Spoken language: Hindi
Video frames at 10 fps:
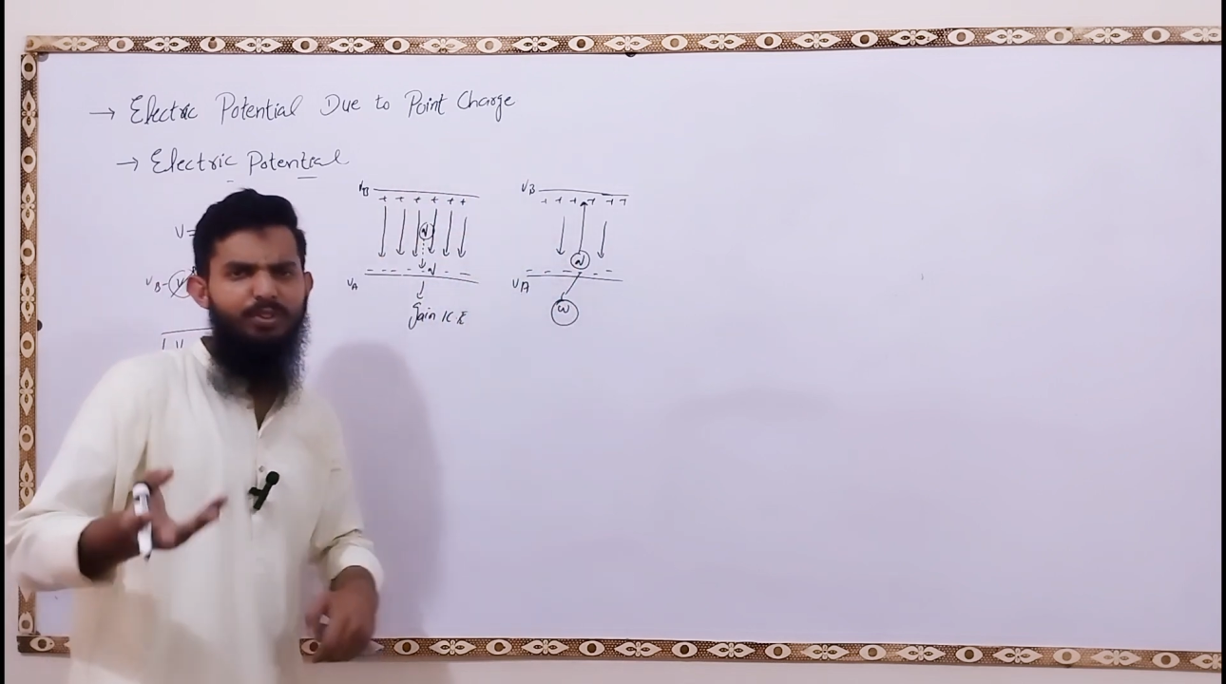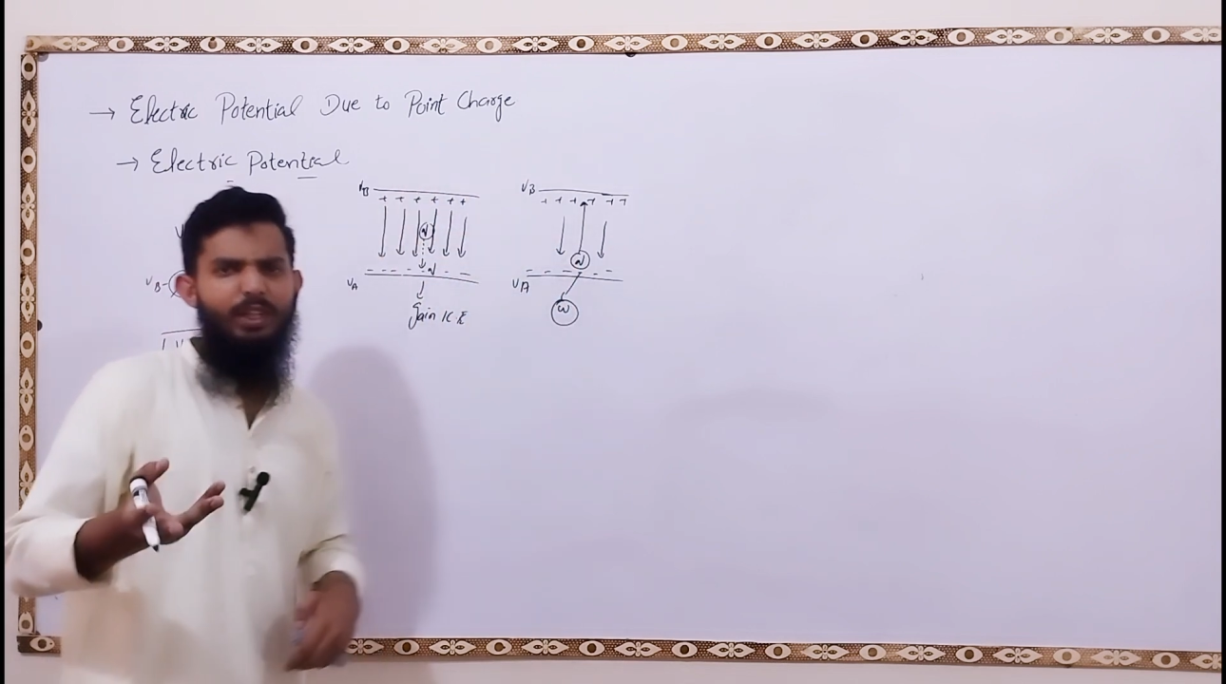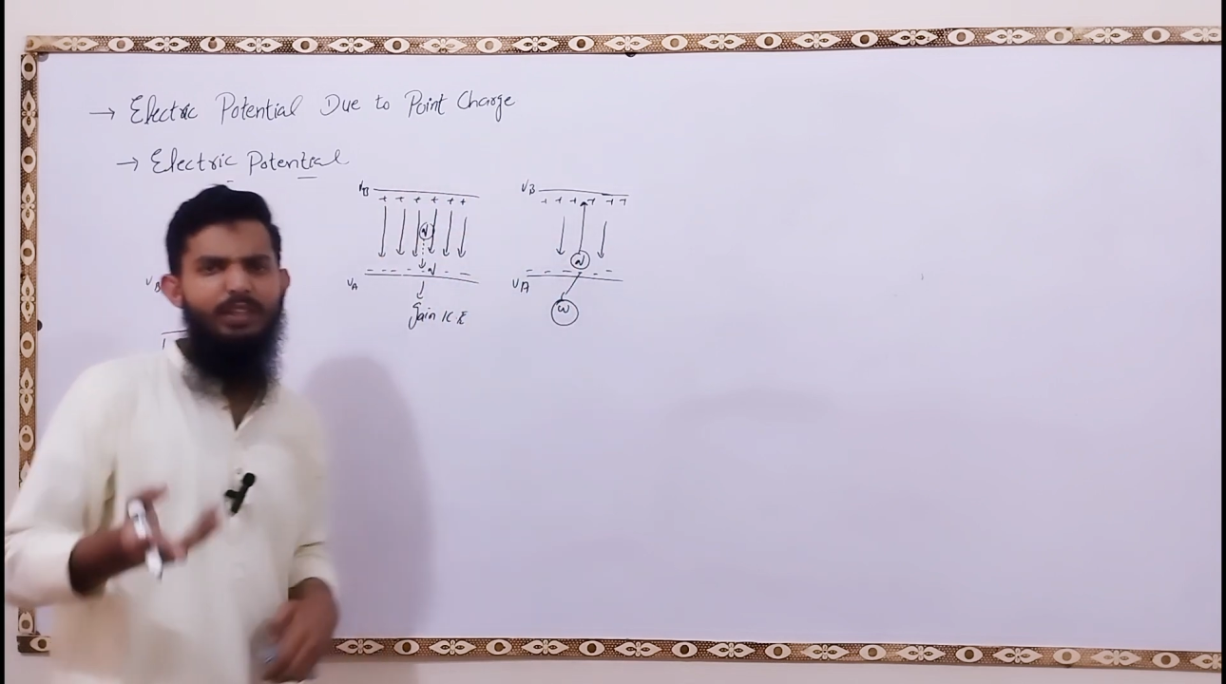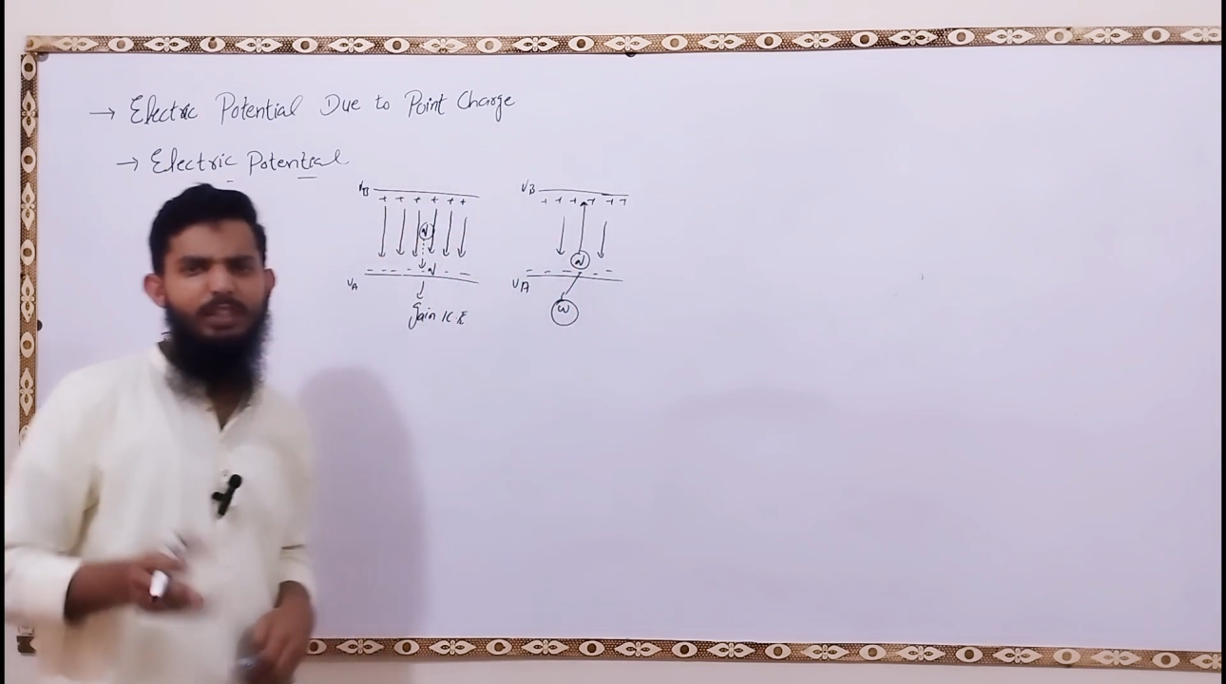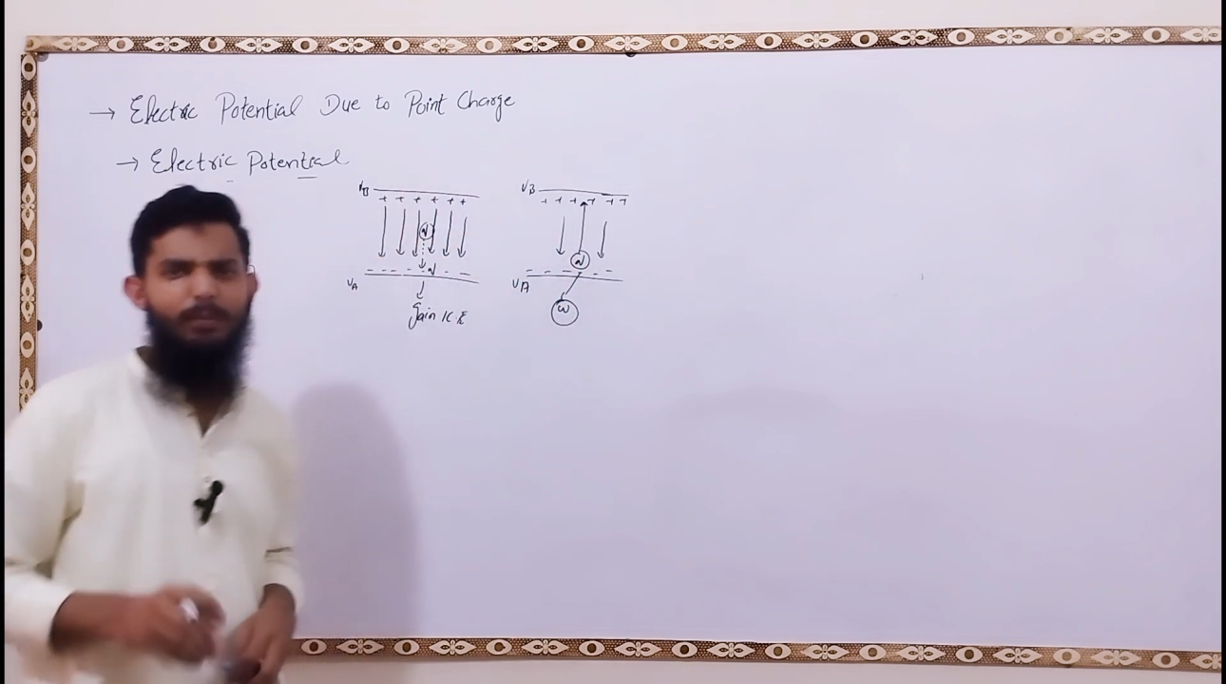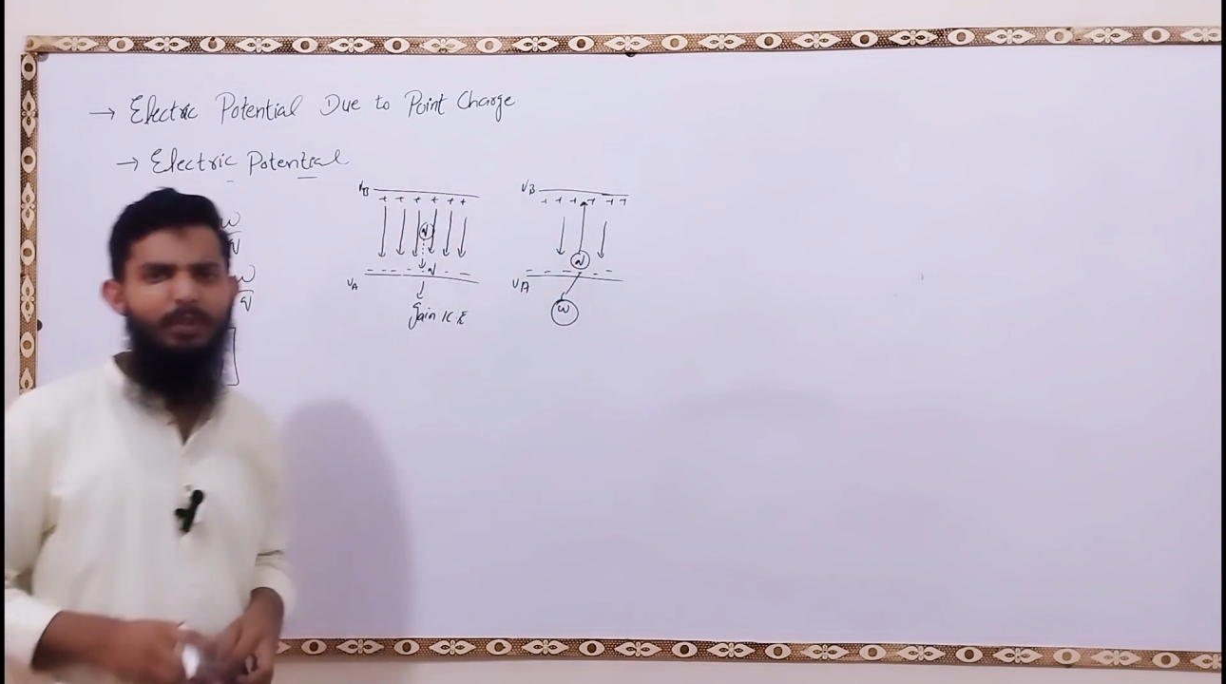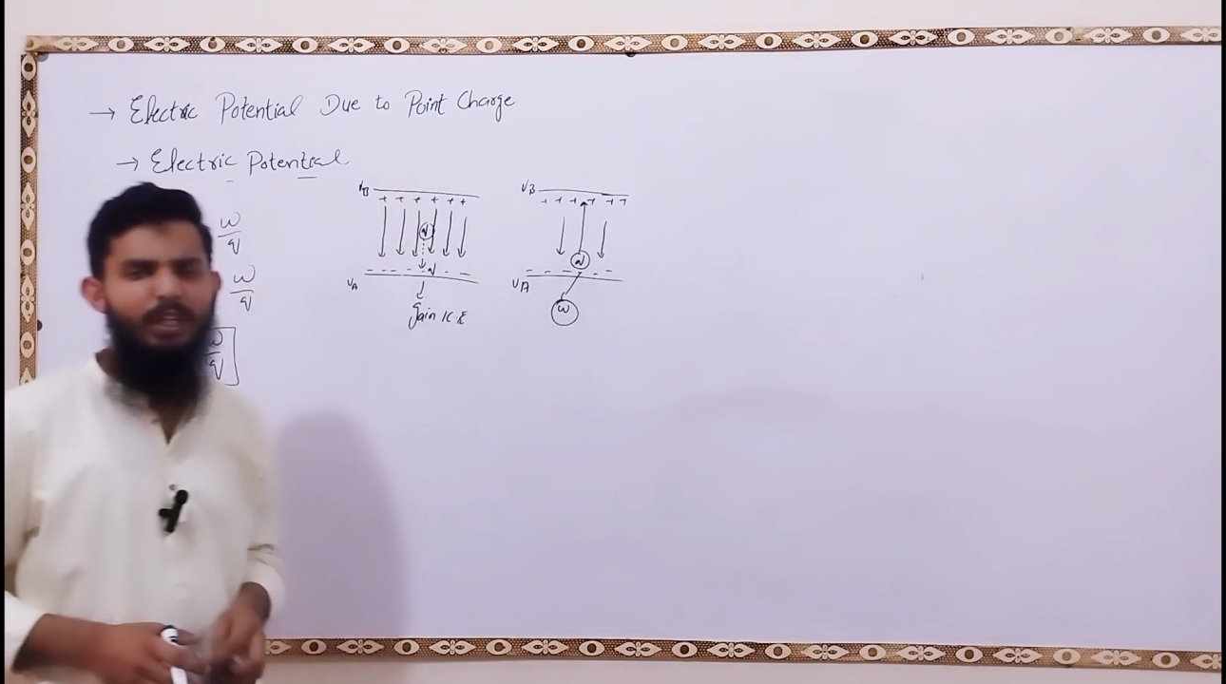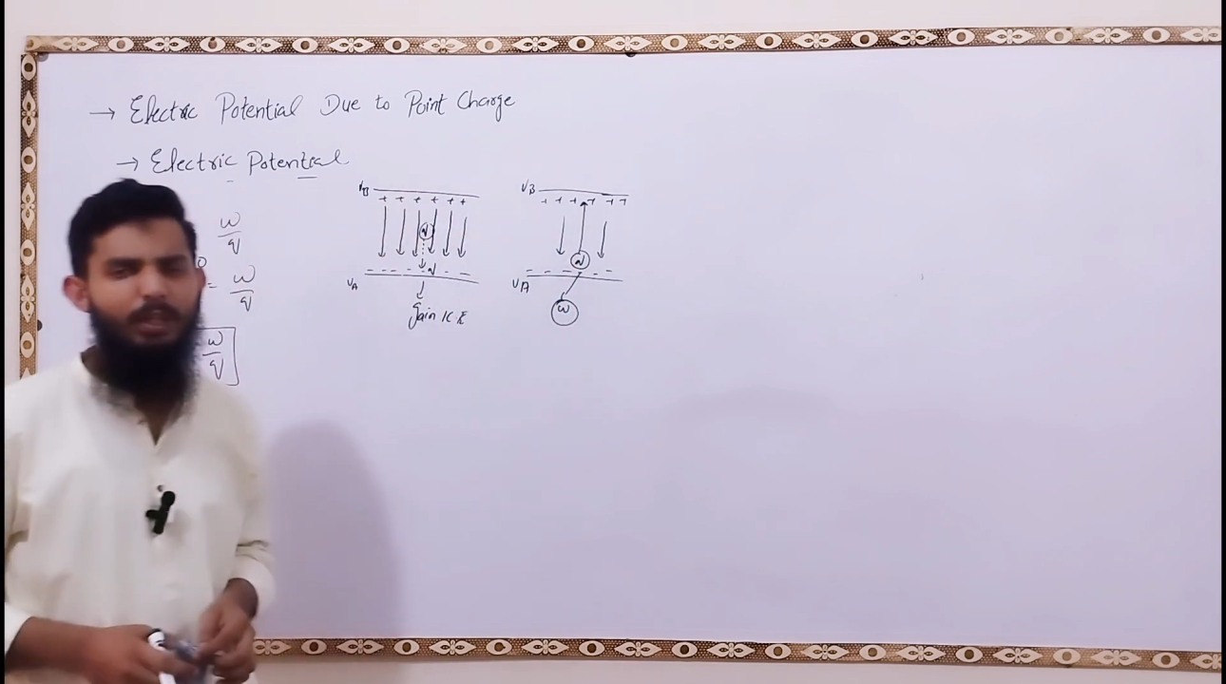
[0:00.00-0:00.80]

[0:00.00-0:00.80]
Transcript: इस तरह एग्जांपल